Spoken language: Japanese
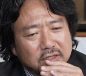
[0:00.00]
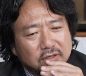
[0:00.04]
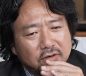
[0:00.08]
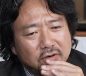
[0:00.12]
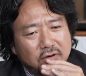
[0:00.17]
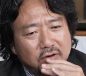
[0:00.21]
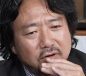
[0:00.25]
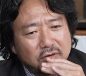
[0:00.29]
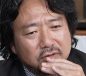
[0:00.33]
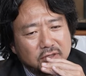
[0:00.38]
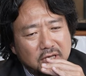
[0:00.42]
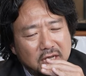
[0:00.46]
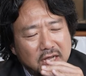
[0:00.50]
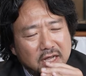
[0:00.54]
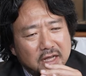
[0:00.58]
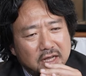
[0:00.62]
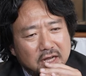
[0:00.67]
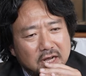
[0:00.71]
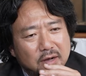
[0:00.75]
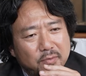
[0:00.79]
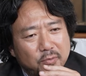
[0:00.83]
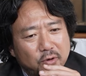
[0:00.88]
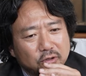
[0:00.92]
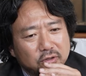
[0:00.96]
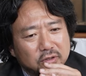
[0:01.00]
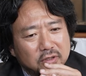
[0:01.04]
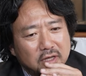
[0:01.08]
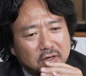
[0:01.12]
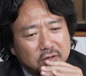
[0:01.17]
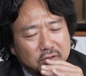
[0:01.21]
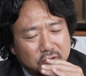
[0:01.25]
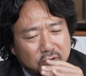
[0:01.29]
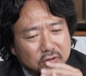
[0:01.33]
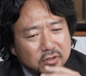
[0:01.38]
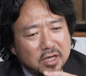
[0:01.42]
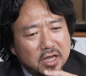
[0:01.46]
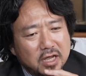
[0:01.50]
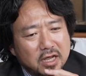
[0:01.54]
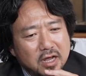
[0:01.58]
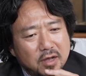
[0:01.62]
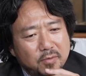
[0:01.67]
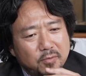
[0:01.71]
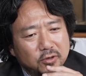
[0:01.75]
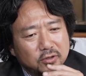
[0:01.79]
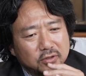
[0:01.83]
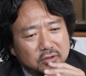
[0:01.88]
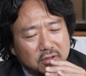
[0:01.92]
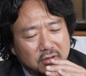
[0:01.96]
その繊維が持ってる素材
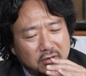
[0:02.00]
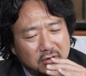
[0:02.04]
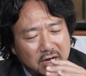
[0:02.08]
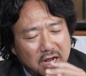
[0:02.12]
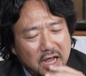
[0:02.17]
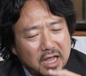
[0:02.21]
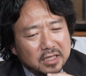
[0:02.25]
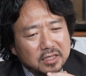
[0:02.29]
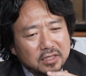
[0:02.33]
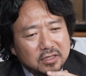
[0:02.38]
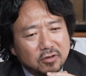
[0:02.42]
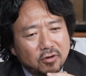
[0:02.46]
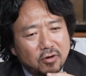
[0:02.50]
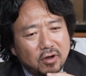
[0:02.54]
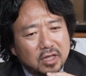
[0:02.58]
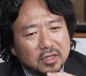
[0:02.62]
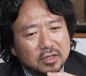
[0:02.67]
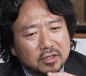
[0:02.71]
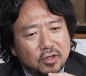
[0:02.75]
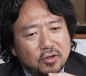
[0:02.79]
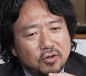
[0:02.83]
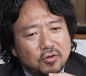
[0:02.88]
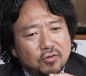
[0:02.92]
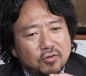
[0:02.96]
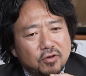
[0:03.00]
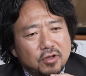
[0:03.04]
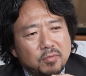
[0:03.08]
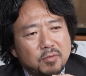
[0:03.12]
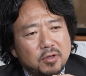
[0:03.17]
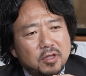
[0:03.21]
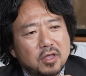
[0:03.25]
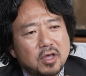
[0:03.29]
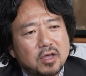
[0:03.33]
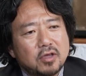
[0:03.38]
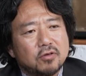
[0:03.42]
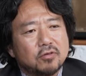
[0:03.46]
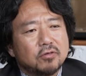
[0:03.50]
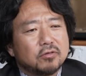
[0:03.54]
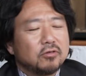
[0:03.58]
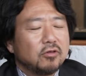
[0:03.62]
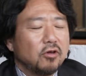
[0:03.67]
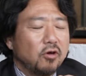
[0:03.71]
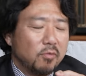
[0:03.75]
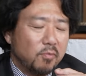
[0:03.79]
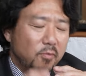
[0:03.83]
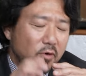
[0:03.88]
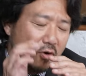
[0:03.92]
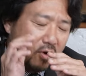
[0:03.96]
が持ってる価値とかっていう意味で言う
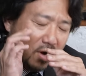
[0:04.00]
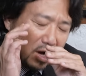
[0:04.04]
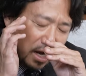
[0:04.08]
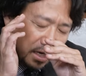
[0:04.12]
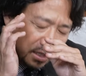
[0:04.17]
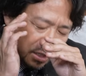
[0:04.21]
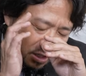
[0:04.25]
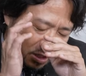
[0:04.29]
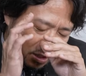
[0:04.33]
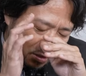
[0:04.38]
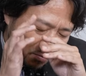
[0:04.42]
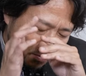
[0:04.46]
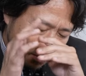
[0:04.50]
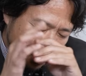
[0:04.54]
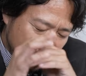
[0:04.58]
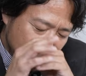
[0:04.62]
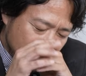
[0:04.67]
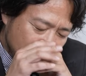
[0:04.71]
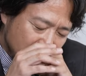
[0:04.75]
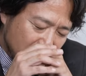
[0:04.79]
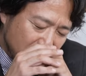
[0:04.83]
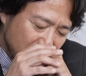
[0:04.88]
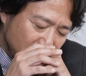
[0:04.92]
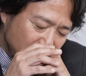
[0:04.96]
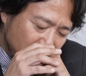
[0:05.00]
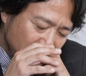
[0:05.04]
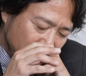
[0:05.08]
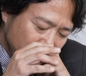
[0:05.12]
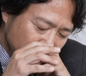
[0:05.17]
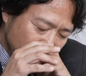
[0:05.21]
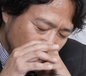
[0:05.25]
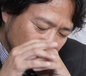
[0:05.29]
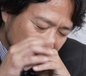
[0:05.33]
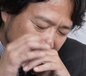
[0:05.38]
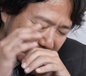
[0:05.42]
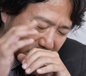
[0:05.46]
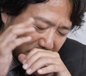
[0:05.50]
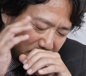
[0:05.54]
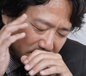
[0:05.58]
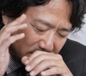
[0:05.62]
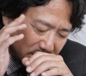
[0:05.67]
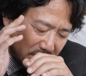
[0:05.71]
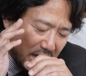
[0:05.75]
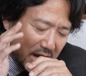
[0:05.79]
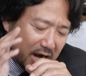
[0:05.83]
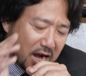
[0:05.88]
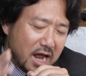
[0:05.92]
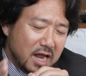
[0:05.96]
と、もうカシミヤよりも
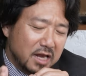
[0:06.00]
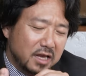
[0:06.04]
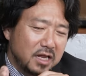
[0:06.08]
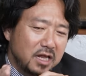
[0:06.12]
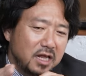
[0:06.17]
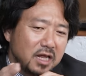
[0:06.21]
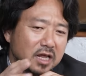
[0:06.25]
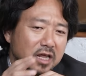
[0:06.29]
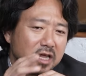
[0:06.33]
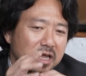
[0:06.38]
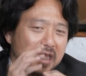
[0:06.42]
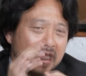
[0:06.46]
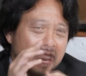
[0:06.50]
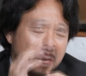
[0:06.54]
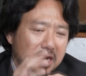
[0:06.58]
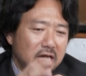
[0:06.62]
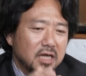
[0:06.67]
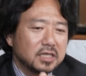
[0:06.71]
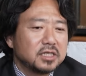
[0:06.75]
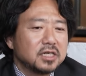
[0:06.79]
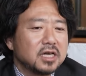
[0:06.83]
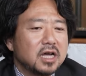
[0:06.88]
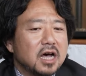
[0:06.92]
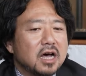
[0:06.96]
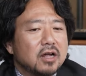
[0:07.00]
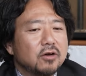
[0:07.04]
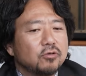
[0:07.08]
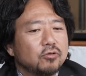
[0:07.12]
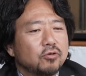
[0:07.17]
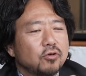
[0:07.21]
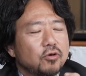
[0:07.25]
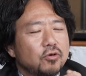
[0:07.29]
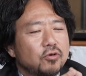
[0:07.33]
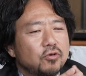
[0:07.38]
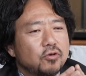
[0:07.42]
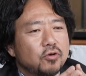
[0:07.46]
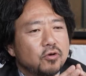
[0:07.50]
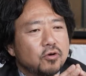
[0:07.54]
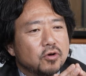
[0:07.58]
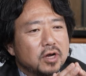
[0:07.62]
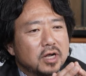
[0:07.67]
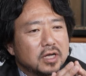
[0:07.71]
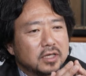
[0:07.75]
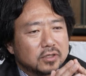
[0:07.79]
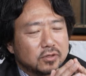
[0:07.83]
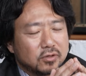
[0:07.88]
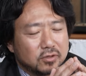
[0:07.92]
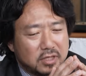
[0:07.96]
さらに価値があるというよう
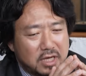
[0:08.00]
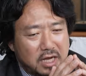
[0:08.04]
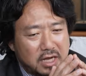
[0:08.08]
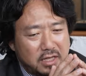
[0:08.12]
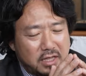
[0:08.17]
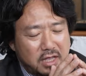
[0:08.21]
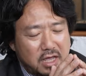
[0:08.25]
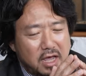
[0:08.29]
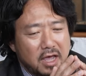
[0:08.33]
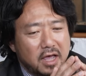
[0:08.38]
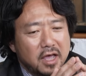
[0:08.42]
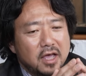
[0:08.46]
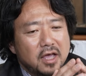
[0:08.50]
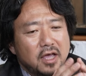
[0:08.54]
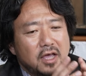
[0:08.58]
な素材で、